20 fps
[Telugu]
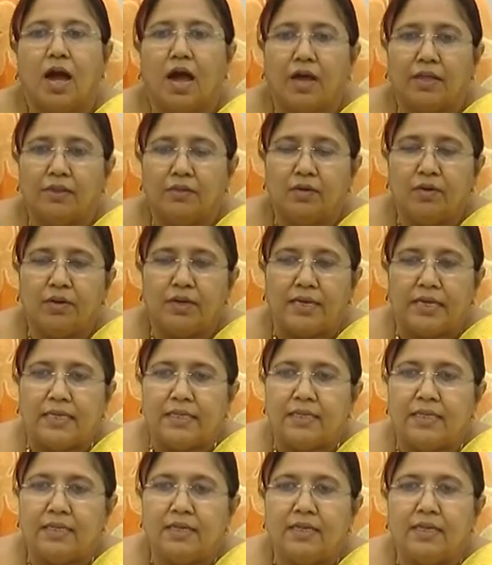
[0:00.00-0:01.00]
అందులో
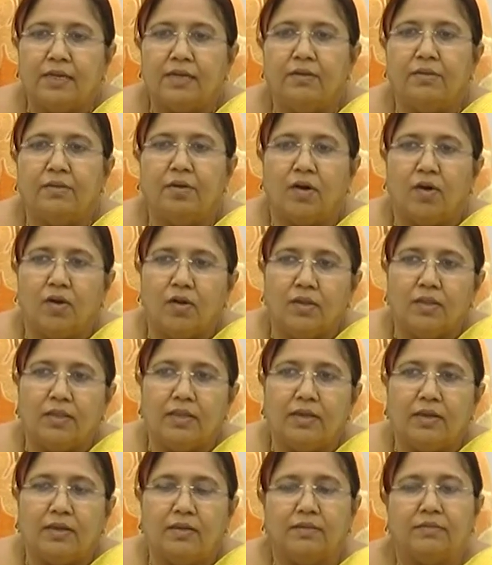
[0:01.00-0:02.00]
ఏంటంటే ఆల్
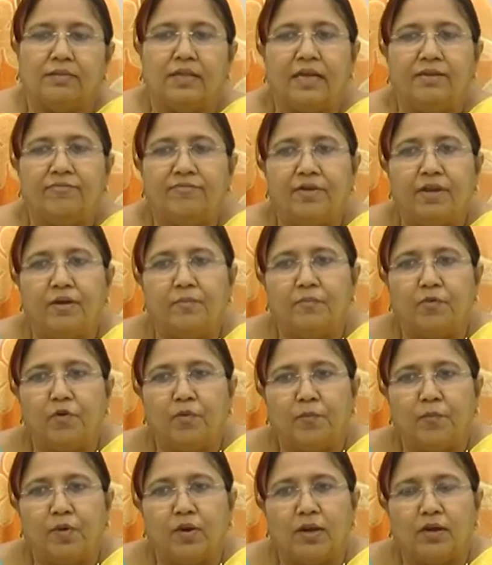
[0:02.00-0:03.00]
ద సెల్ఫ్ హెల్ప్
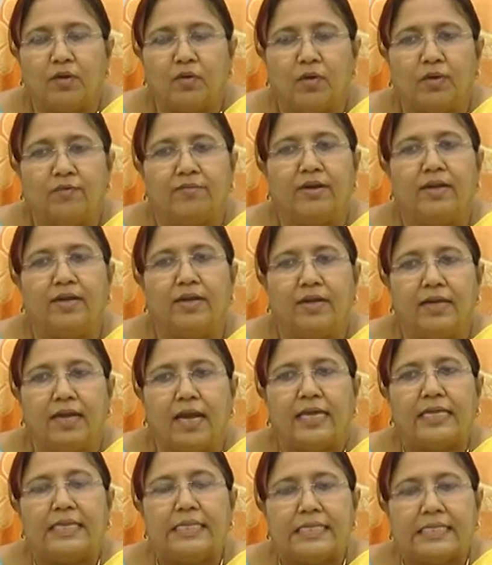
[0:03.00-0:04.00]
గ్రూప్ వాళ్ళకు కూడా వెళ్ళి
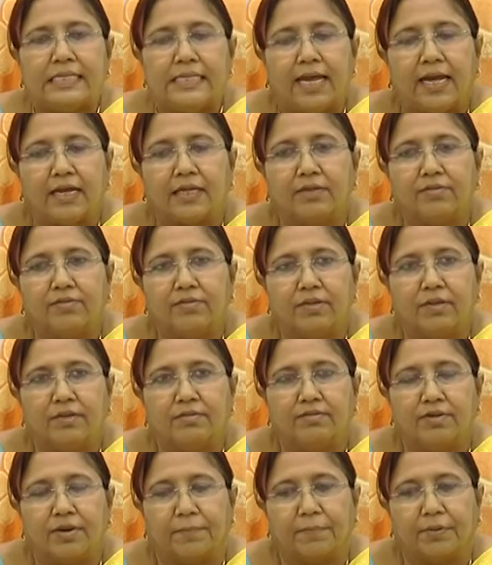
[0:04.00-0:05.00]
ఐఈసీ
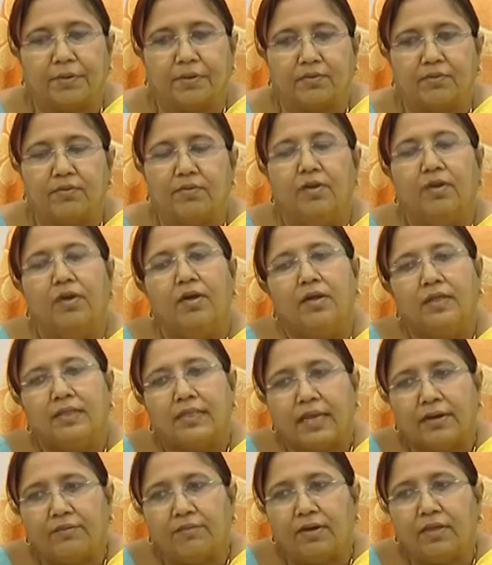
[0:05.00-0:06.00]
యాక్టివిటీస్ చెప్పటం
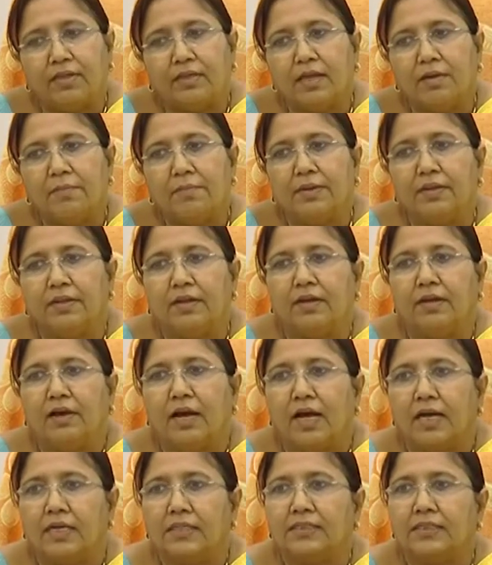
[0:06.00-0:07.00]
తర్వాత మన
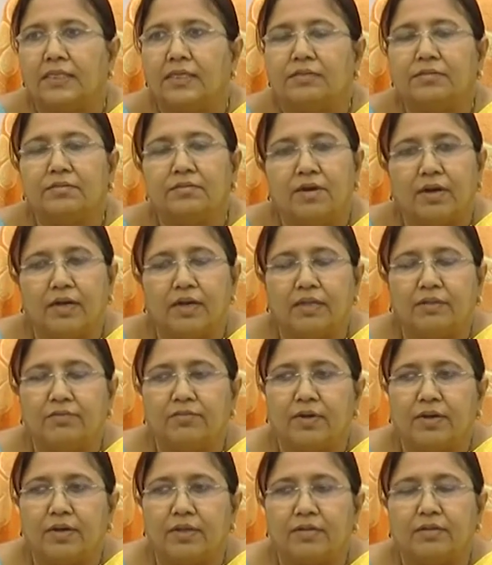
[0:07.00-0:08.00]
ఆశాసు
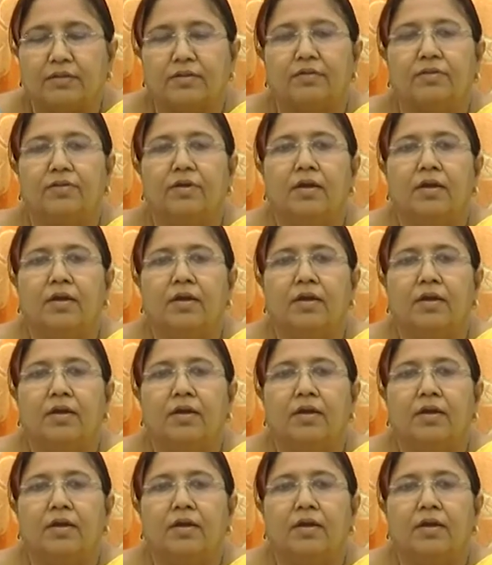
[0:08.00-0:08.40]
అంగన్వాడీసు